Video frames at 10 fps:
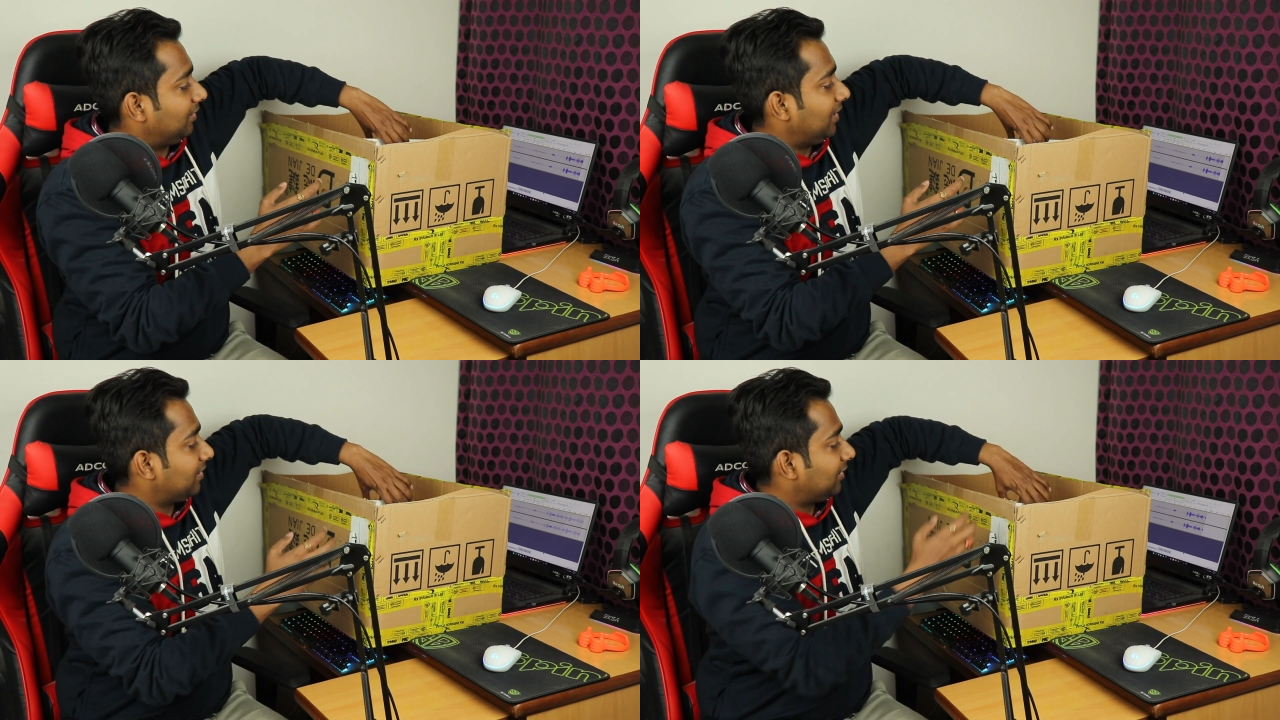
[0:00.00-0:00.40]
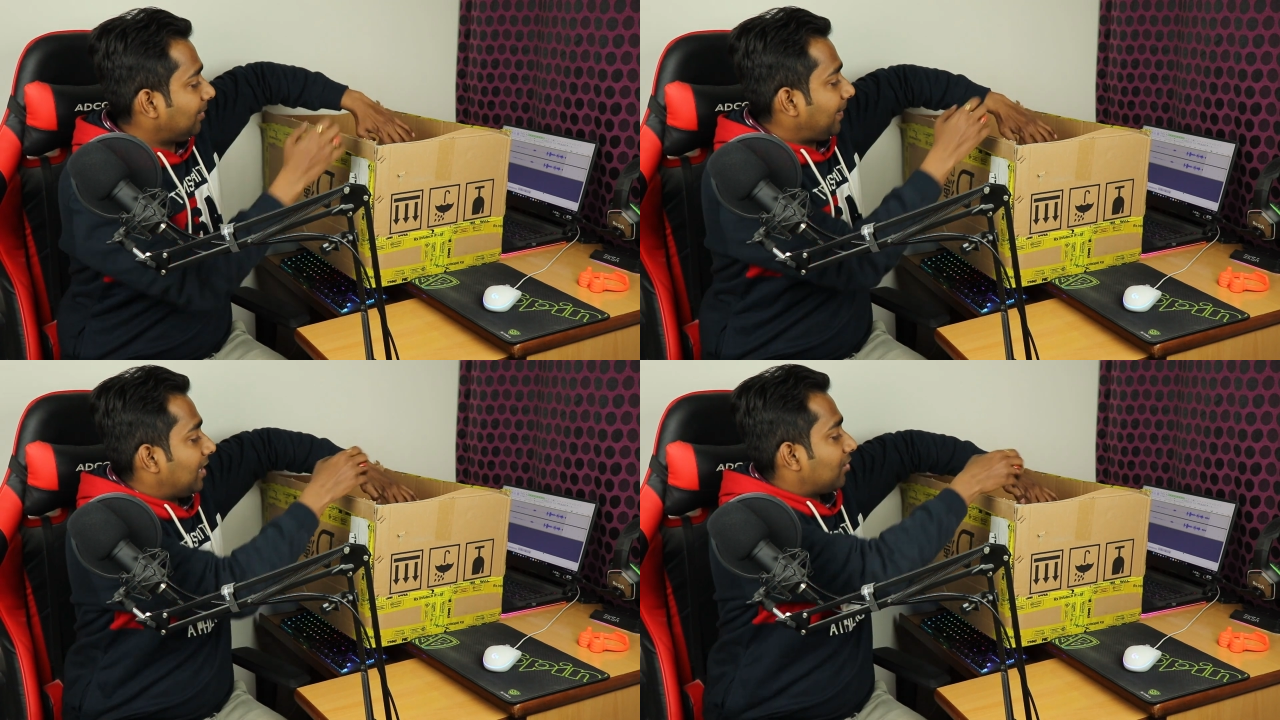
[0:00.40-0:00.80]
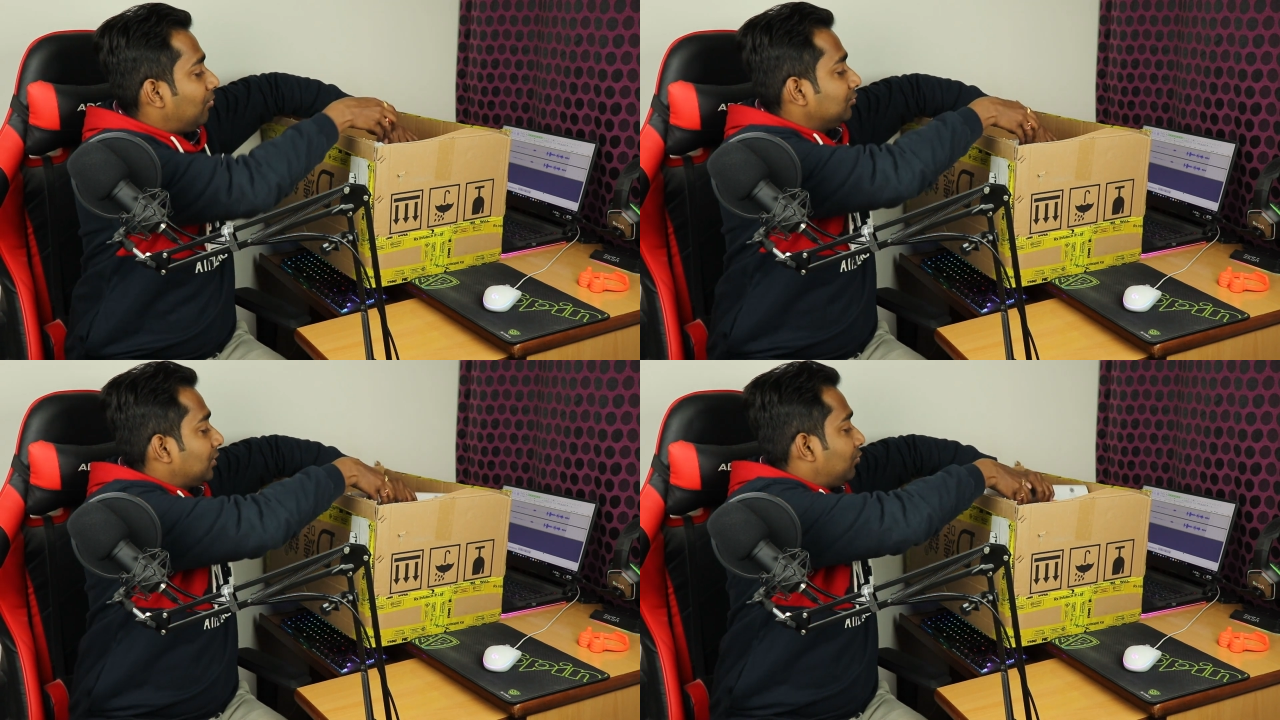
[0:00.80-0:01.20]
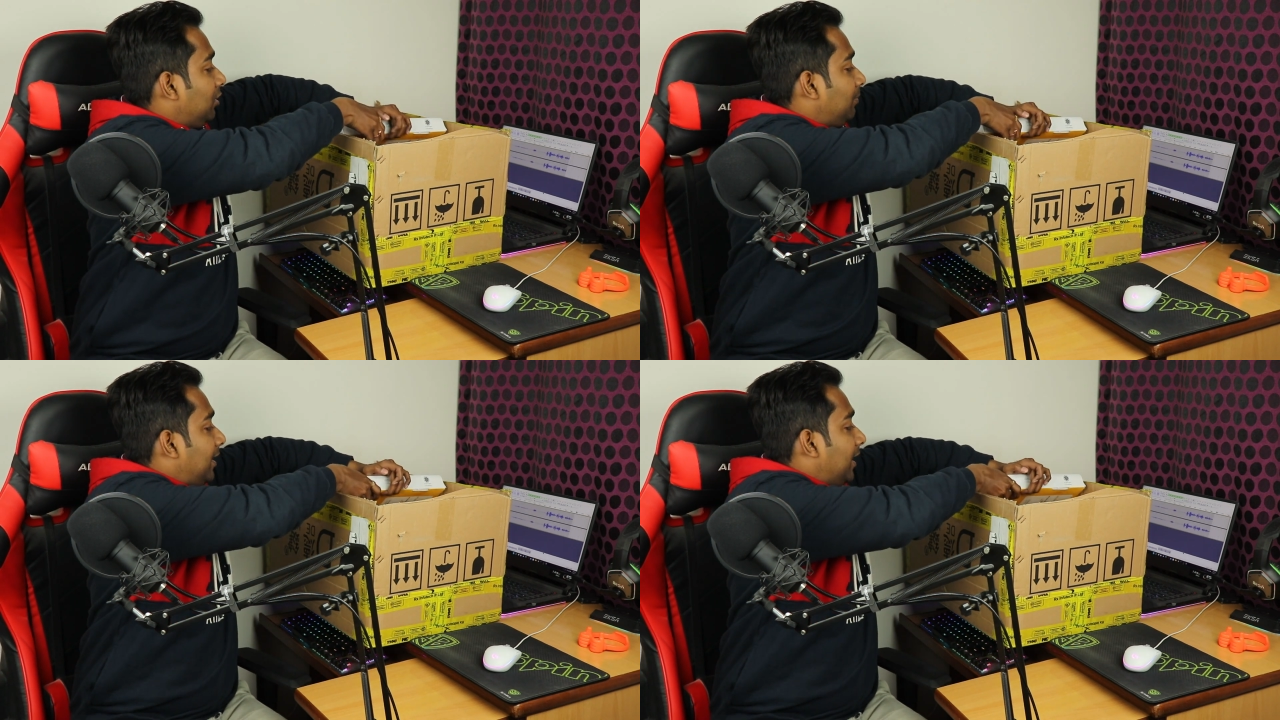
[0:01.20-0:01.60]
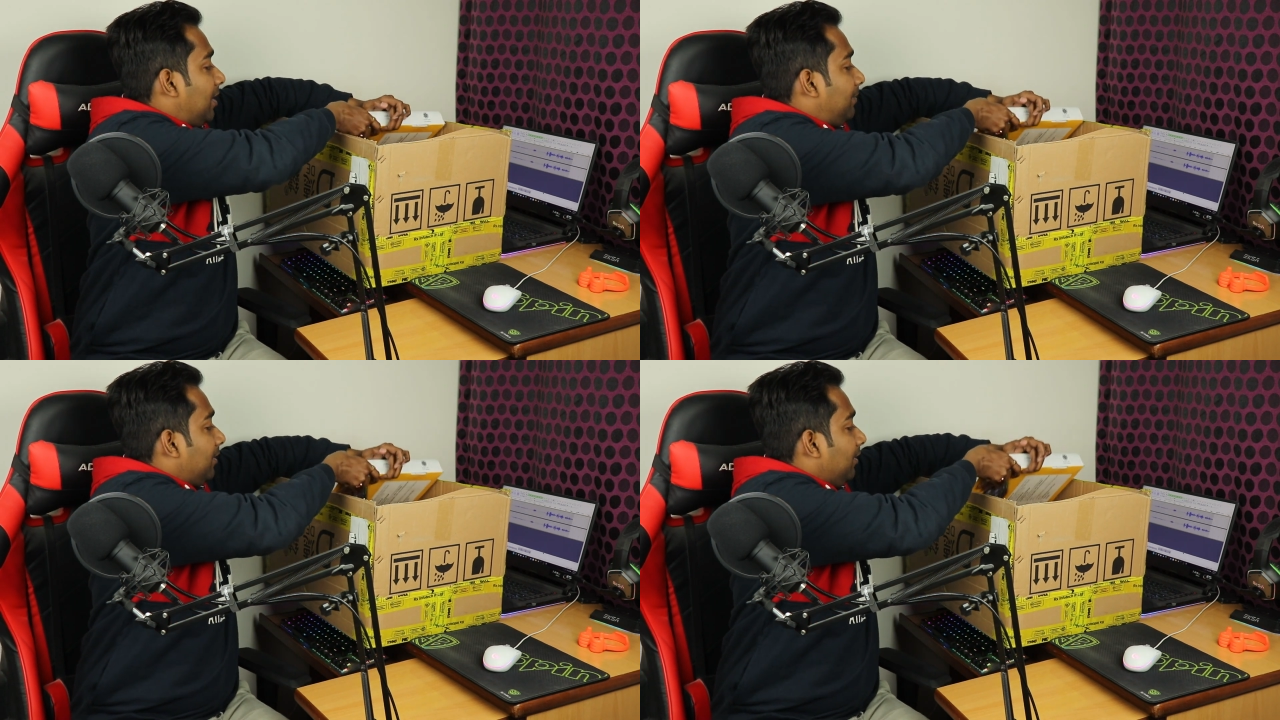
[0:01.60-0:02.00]
देख लेते हैं पहला कौन सा कूलिंग पैड
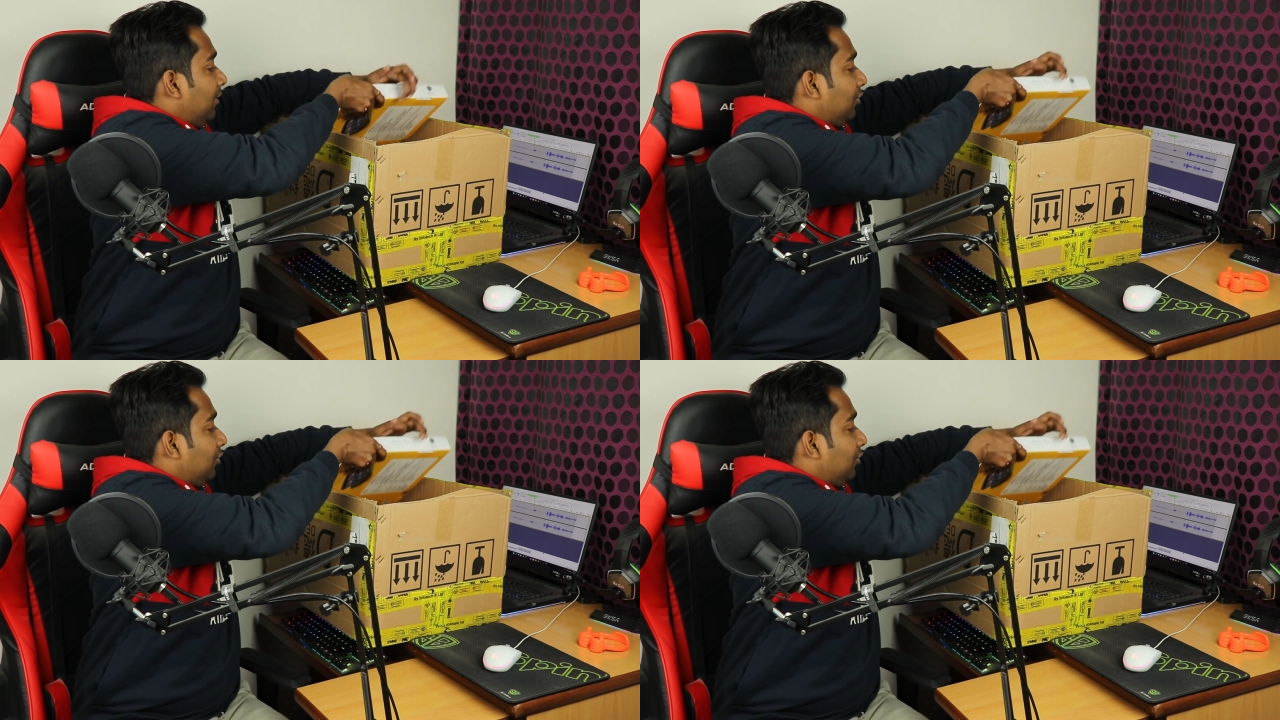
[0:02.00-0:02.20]
है यहाँ पर